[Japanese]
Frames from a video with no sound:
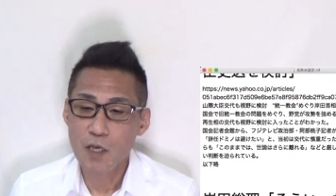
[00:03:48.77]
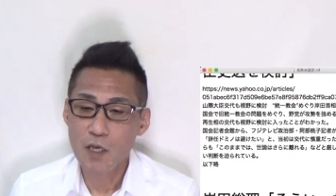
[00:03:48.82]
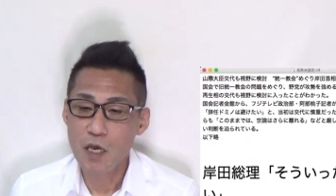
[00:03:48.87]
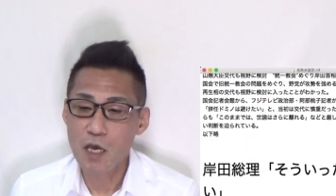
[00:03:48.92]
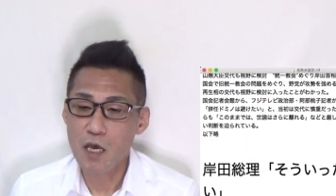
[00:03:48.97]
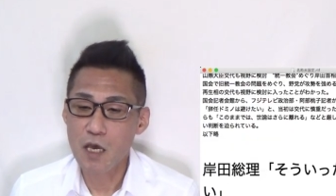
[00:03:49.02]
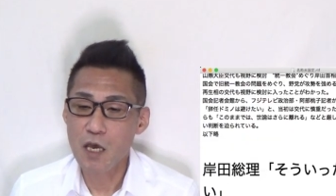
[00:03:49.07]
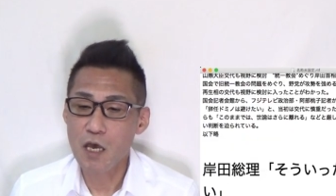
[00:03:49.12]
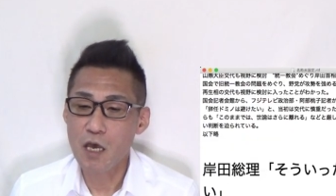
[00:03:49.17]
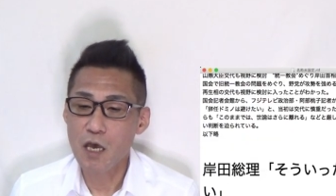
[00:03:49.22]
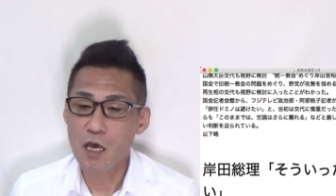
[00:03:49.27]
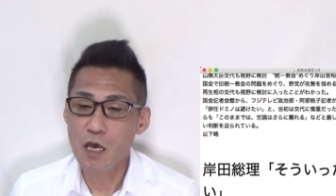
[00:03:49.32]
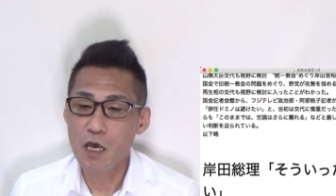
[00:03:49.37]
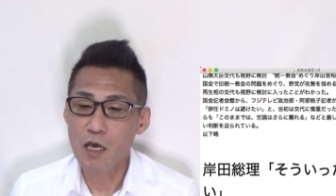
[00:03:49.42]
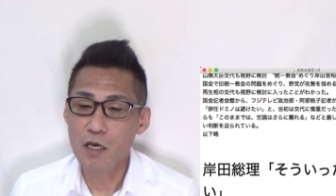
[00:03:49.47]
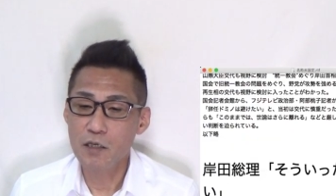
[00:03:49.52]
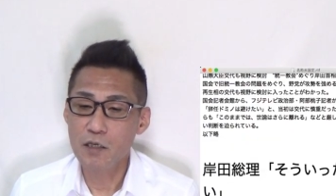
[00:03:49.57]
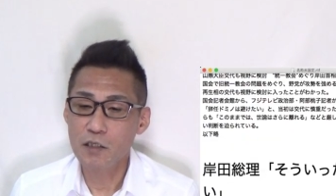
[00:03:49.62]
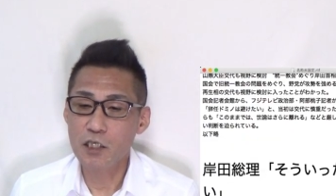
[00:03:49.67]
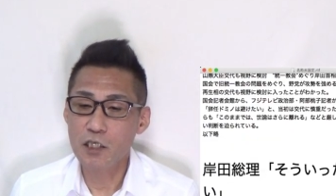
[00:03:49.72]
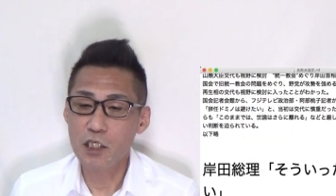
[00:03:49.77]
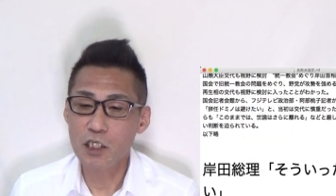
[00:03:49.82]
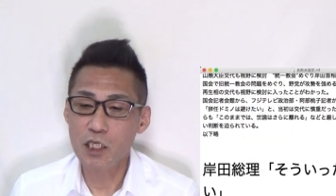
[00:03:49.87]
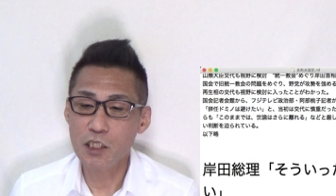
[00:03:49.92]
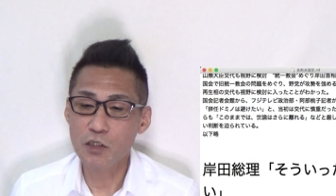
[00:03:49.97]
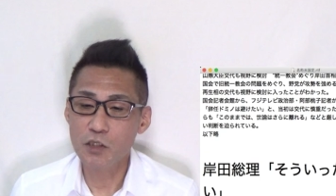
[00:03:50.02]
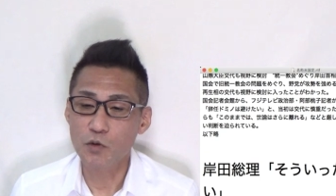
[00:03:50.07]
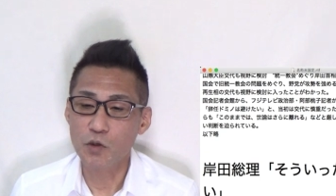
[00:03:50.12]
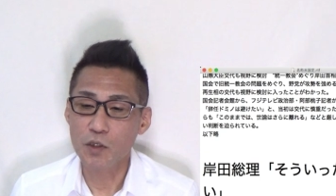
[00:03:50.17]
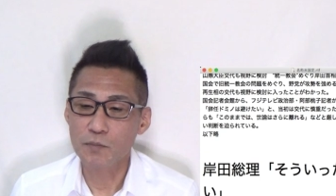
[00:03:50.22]
えー、岸
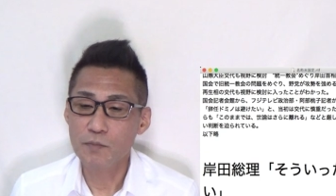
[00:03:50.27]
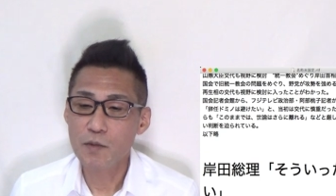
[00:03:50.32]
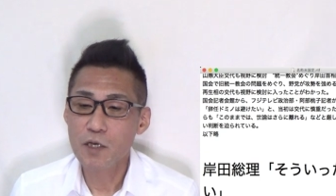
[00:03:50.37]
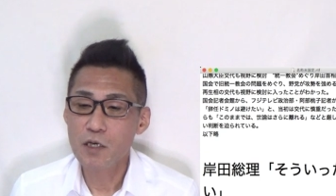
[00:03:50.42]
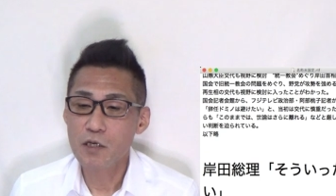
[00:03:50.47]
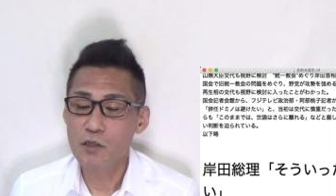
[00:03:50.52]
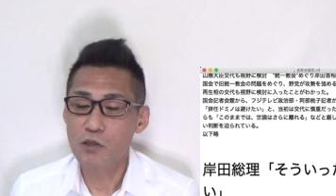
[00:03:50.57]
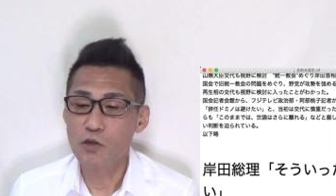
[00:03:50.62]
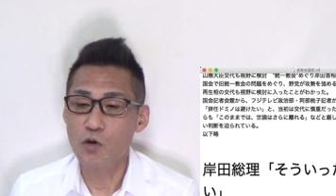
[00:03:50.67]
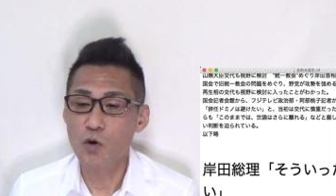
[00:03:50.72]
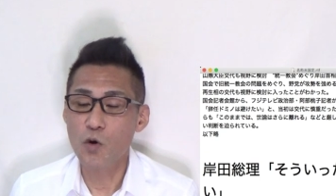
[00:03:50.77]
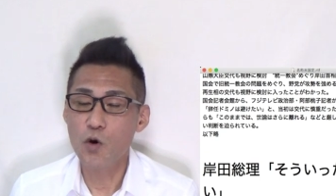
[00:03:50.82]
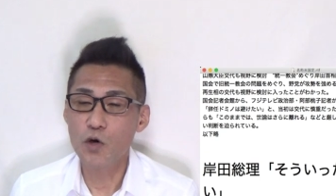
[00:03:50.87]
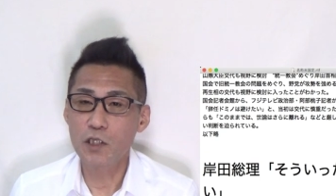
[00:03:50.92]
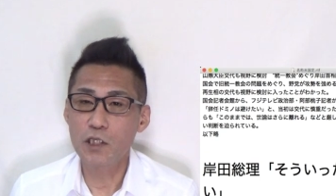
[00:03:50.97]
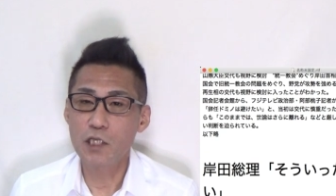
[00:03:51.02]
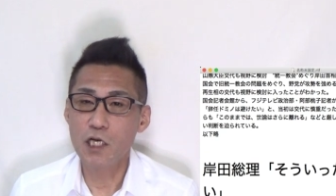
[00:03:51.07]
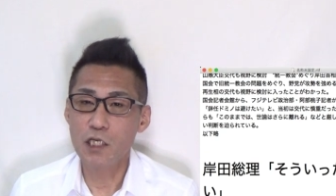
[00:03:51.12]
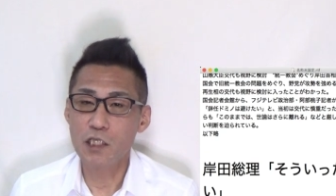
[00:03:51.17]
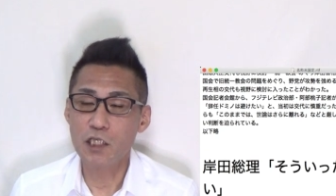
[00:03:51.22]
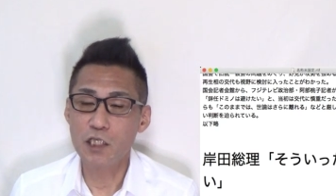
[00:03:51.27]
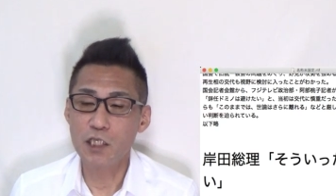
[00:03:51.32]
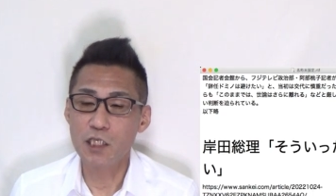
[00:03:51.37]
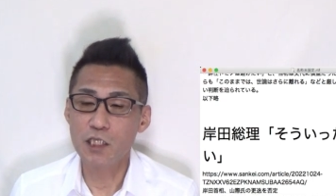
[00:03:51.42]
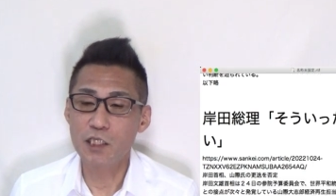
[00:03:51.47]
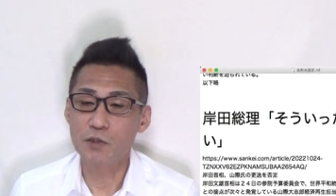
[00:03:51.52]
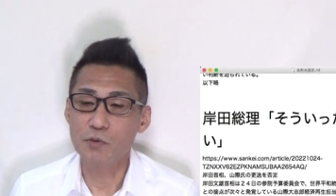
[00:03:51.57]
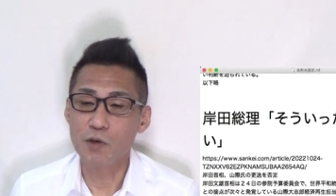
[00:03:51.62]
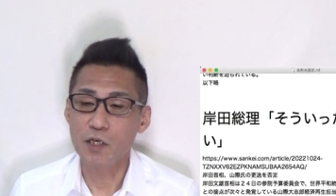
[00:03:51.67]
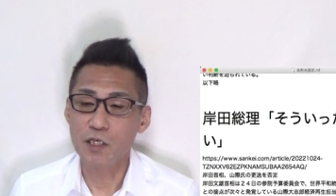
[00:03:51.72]
田総理、そういった事
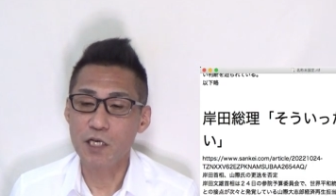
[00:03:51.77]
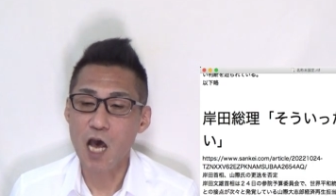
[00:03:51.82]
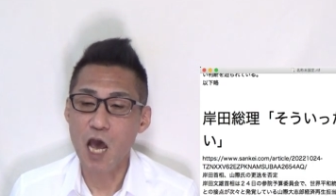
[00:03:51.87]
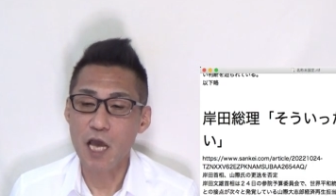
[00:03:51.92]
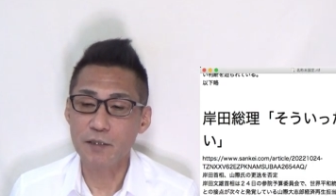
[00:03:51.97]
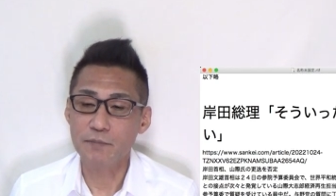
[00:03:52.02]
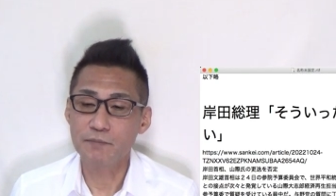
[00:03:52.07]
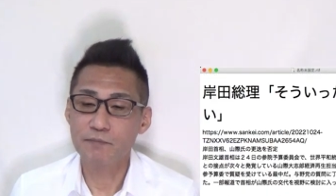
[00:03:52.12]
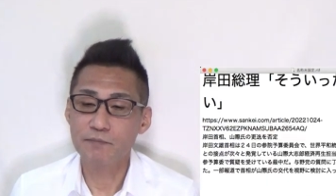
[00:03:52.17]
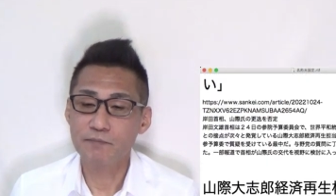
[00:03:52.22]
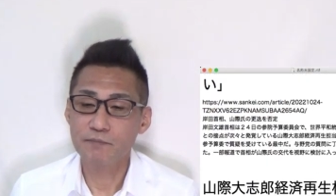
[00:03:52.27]
実はない。